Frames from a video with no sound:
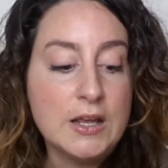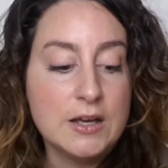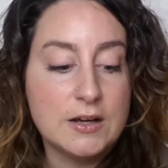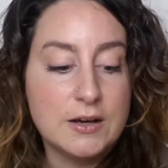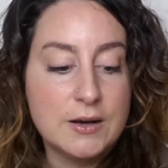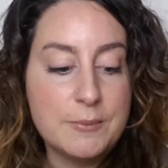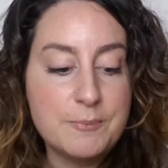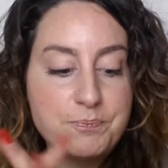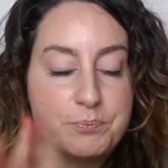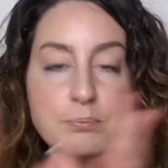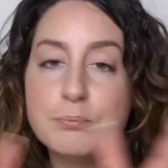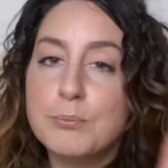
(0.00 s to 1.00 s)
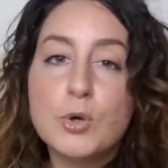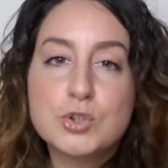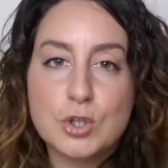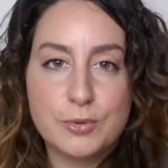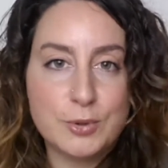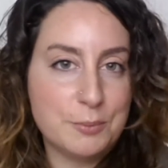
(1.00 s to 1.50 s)
Um,
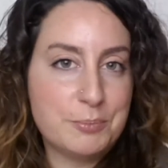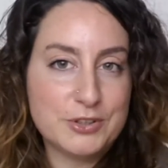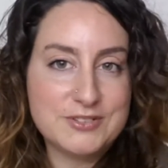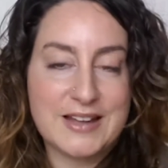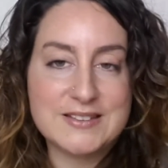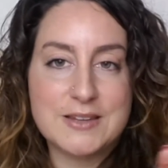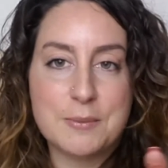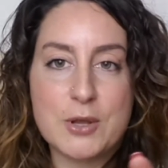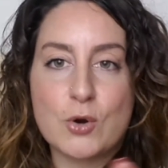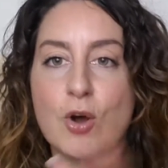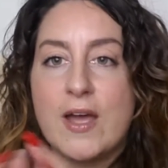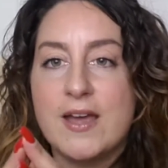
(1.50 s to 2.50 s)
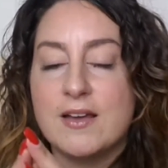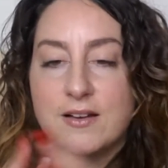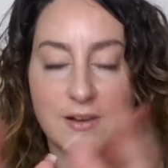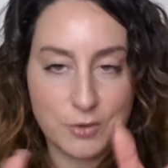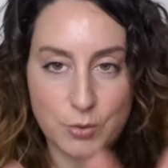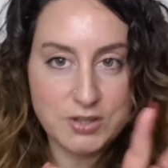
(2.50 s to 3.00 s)
molto importante però è,
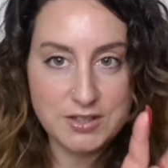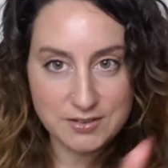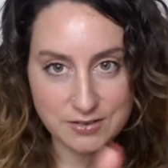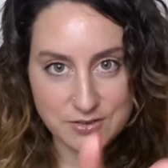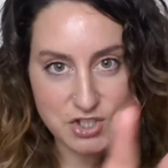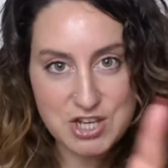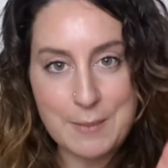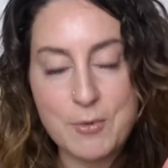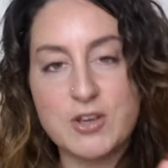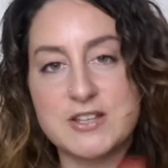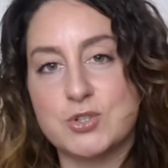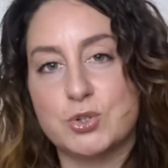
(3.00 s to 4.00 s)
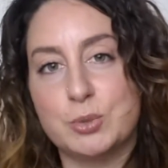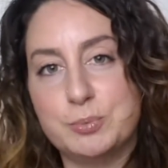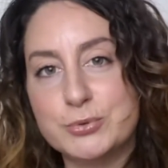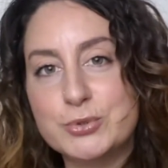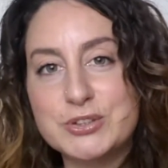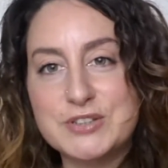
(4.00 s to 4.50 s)
uh, quindi diciamo che sotto il
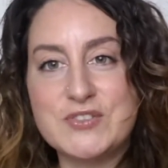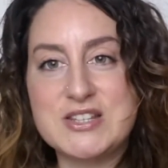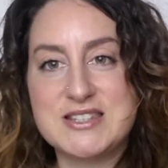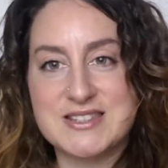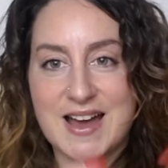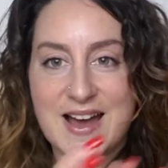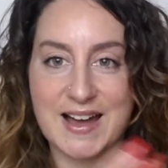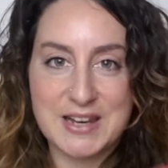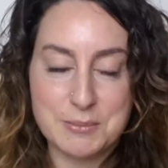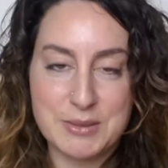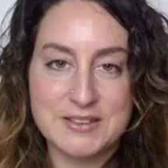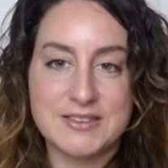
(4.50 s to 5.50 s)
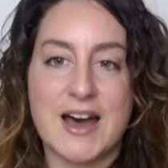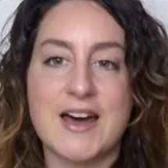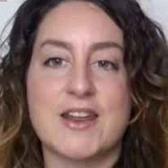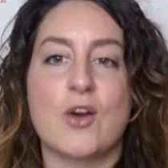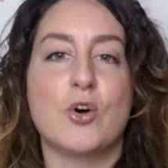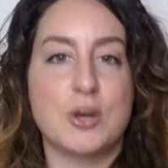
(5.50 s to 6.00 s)
punto di vista
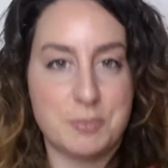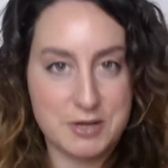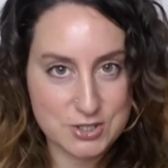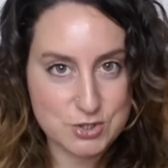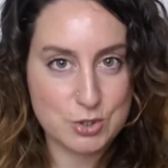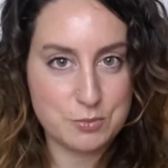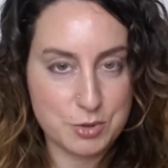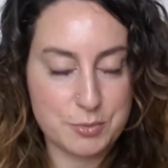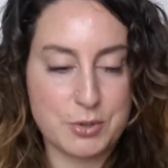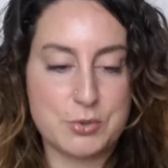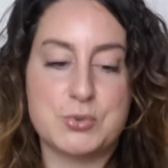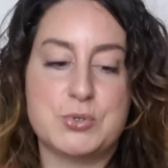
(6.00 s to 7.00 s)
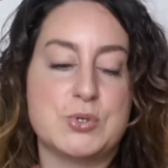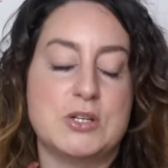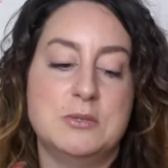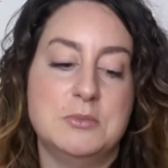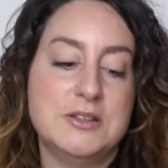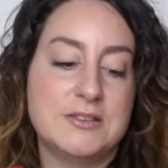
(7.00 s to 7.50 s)
alimentare ho ripreso il mio percorso
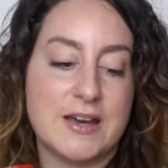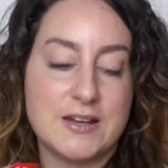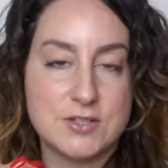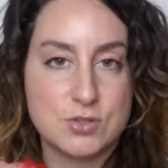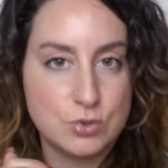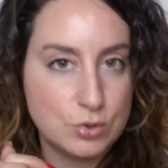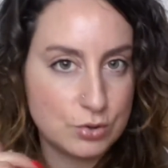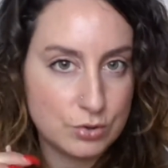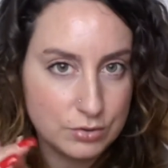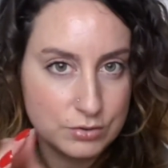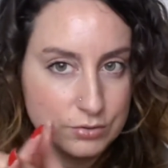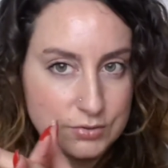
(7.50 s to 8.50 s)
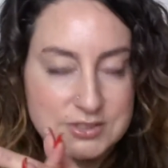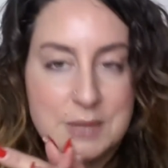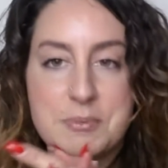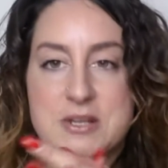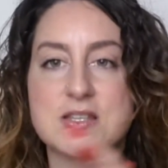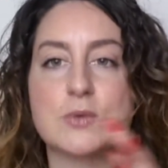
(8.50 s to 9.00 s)
alimentare, sono
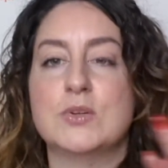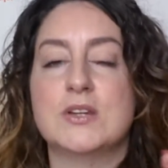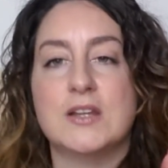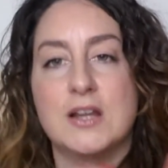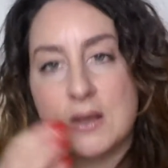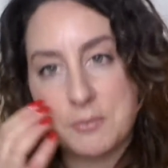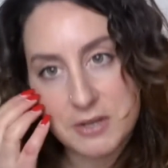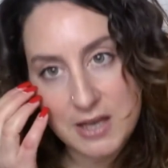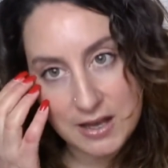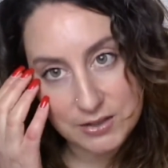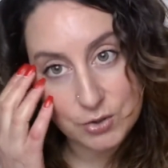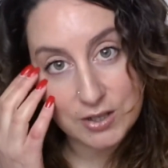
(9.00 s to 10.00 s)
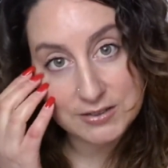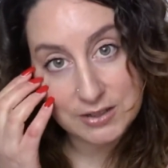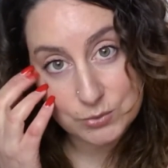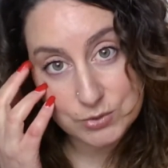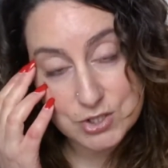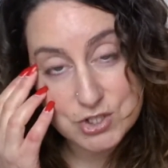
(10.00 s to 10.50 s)
sempre seguita dalla mia adorata
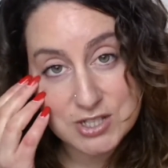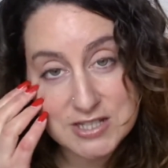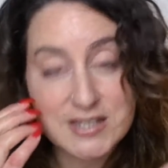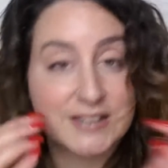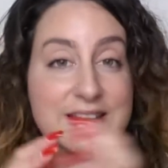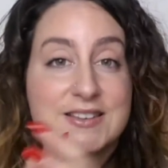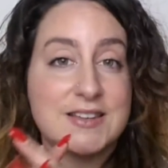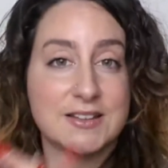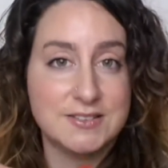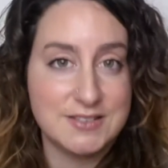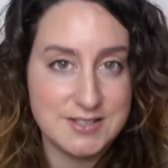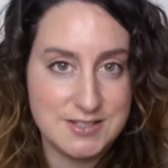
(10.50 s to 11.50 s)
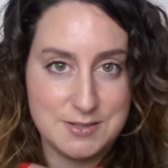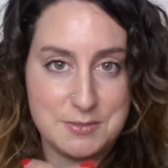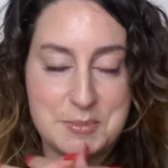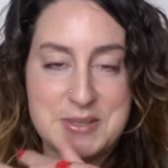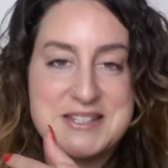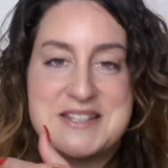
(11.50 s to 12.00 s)
nutrizionista che ha
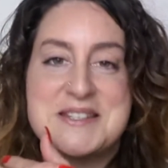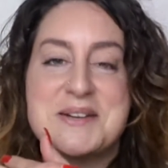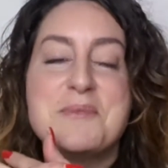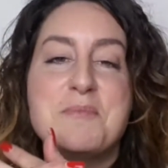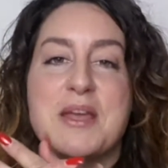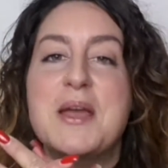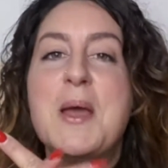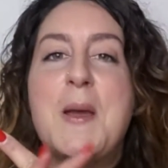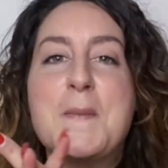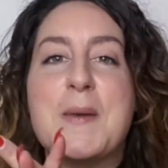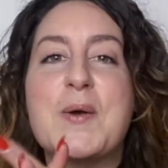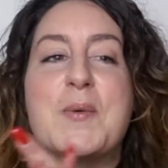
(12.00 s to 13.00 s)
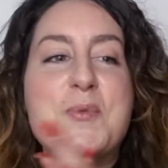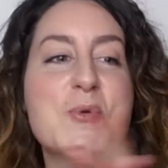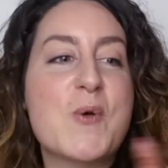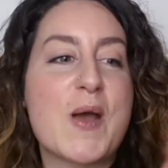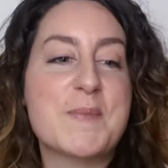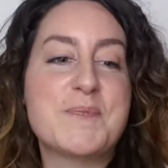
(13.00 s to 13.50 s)
tantissima pazienza con me, ma
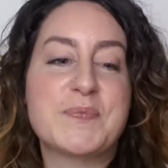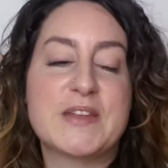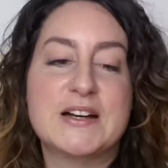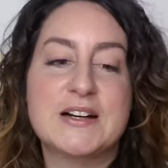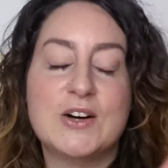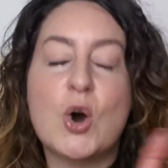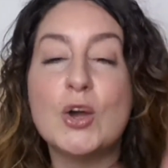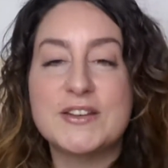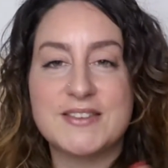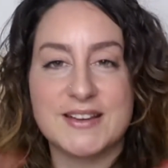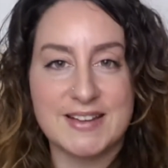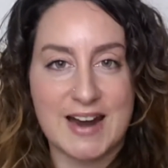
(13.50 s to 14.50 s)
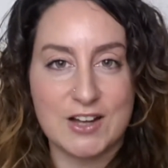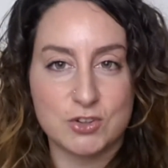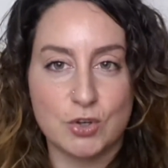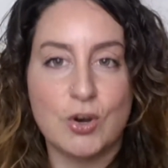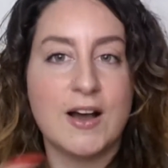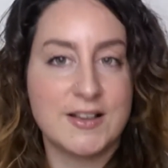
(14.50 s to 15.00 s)
comunque uh, ho
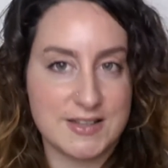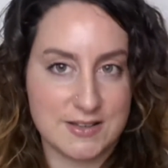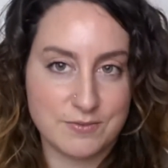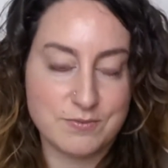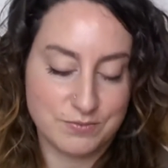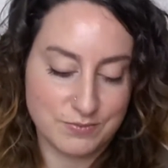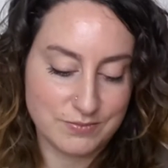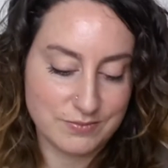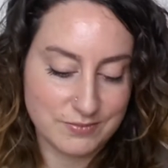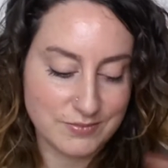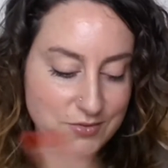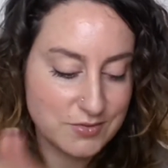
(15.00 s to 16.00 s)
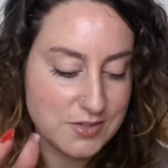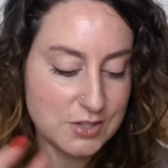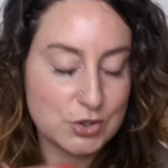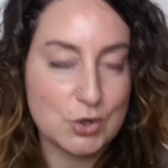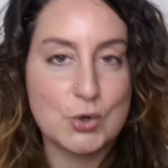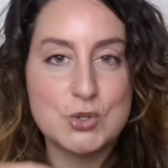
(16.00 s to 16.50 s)
integrato anche mh,
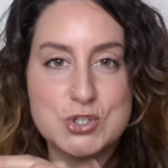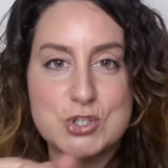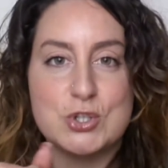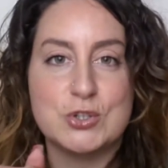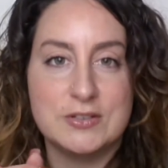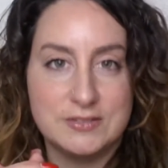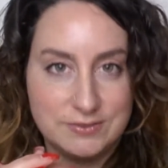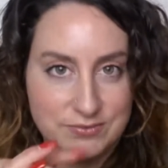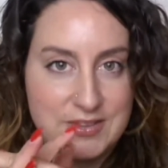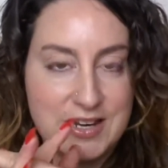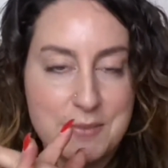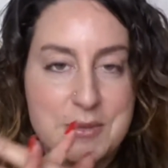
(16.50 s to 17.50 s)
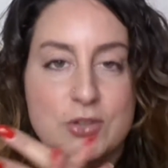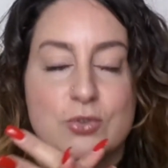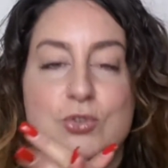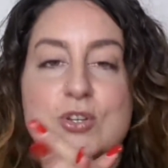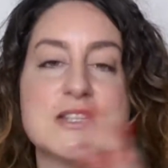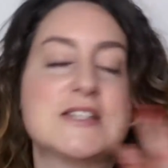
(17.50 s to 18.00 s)
dietro consiglio mh, della mia
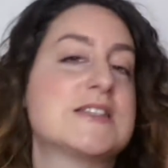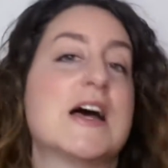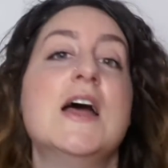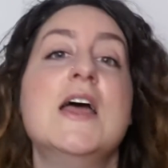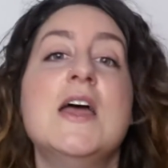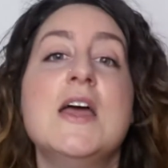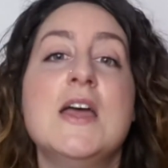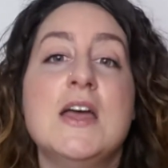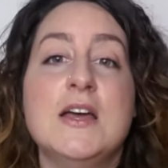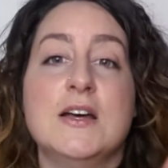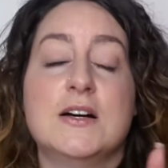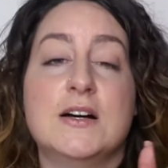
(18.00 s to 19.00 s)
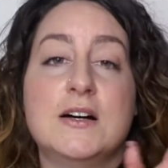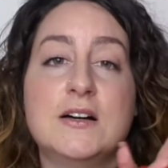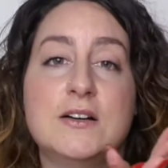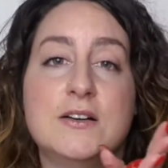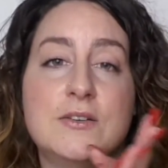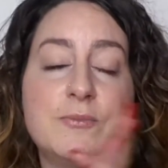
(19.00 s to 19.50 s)
dottoressa
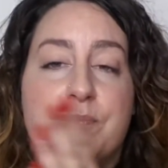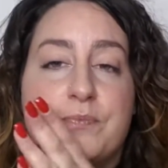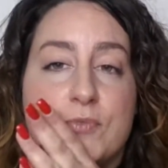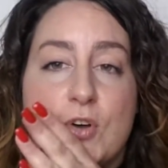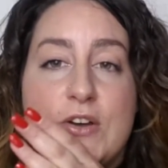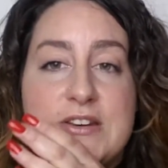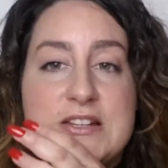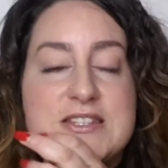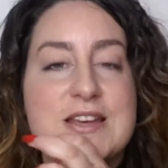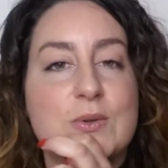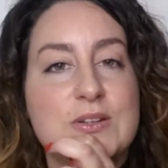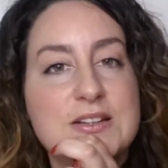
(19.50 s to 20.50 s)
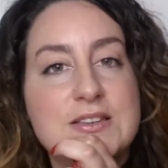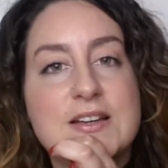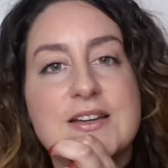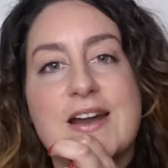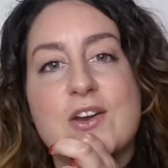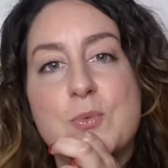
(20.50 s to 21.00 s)
Um, ho iniziato ad
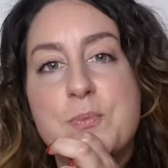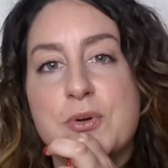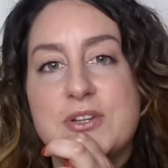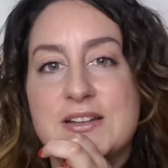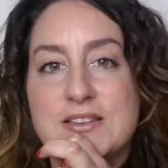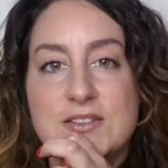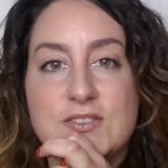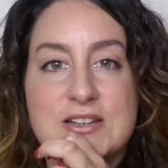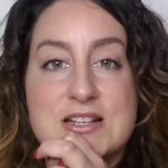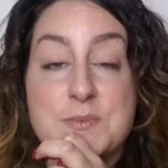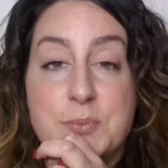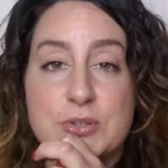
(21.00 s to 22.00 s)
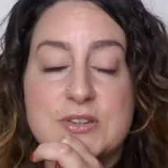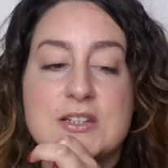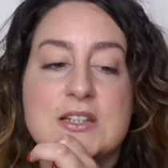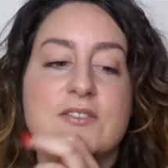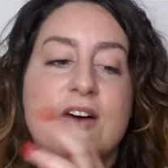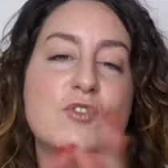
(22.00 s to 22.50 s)
integrare un po' di attività
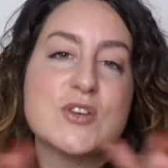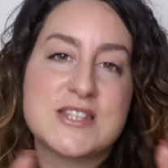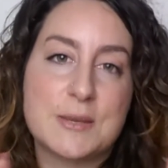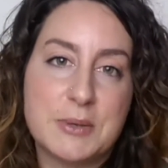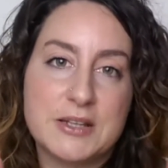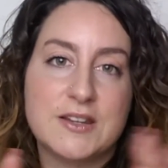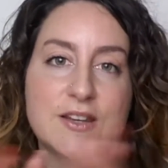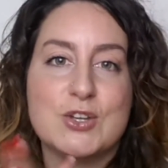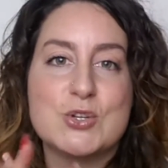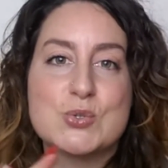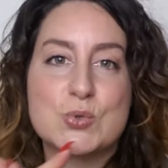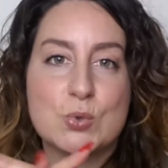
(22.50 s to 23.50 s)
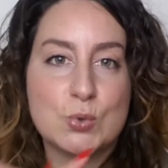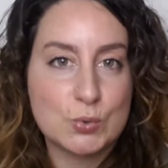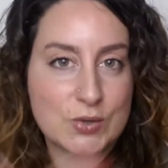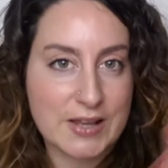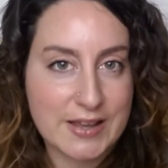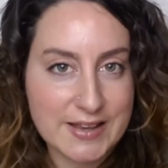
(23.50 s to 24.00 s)
sportiva. Voi sapete che io sono
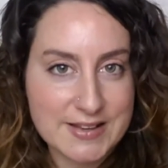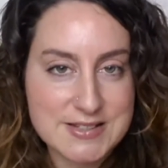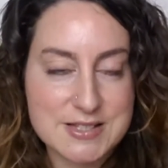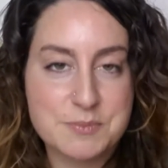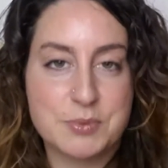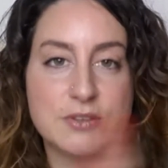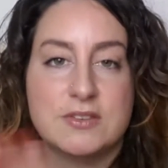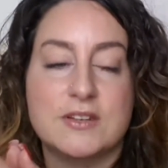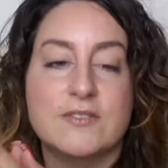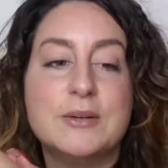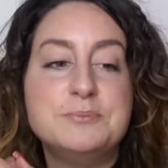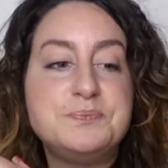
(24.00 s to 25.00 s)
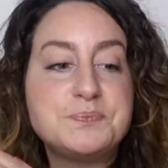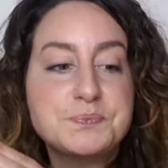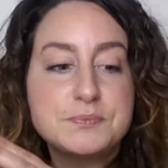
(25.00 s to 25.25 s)
una ex sportiva,